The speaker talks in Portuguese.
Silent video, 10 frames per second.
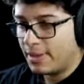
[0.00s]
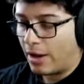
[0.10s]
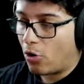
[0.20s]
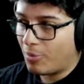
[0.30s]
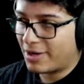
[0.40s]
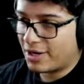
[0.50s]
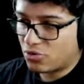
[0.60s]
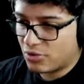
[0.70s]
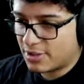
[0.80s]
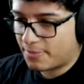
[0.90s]
alguma
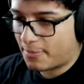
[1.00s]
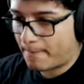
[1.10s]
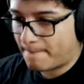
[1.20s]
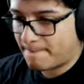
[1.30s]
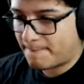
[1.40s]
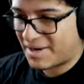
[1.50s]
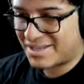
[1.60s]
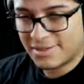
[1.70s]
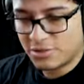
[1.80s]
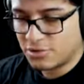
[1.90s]
criatura para dar
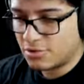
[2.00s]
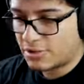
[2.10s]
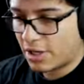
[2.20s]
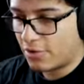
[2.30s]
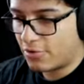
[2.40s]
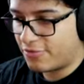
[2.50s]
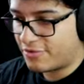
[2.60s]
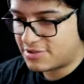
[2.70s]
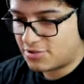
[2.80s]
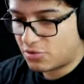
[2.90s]
dano, eu quero ver
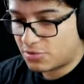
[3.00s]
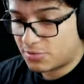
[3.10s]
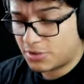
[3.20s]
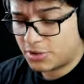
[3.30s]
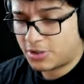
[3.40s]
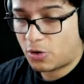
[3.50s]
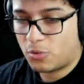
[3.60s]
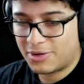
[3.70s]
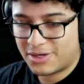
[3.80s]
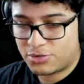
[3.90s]
se eu encontro
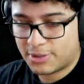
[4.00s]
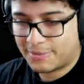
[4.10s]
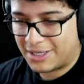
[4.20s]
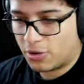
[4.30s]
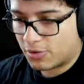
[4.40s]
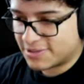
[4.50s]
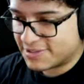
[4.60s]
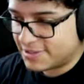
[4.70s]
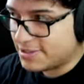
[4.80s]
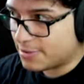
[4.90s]
alguma criatura
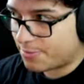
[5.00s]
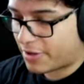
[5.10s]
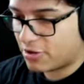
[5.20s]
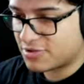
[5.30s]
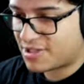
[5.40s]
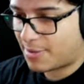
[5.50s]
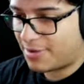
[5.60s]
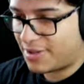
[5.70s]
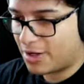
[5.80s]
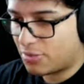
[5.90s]
maiorzinha para eu usar a
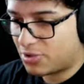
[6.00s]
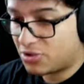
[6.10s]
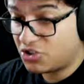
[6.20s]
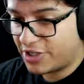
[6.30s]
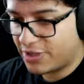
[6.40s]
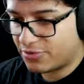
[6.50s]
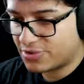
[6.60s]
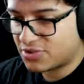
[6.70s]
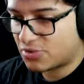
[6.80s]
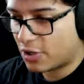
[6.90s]
habilidade do botão direito,
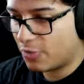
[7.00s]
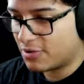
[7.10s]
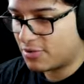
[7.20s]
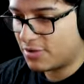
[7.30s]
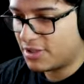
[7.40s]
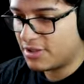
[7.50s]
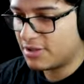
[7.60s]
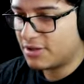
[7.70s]
segurar o botão ali, né?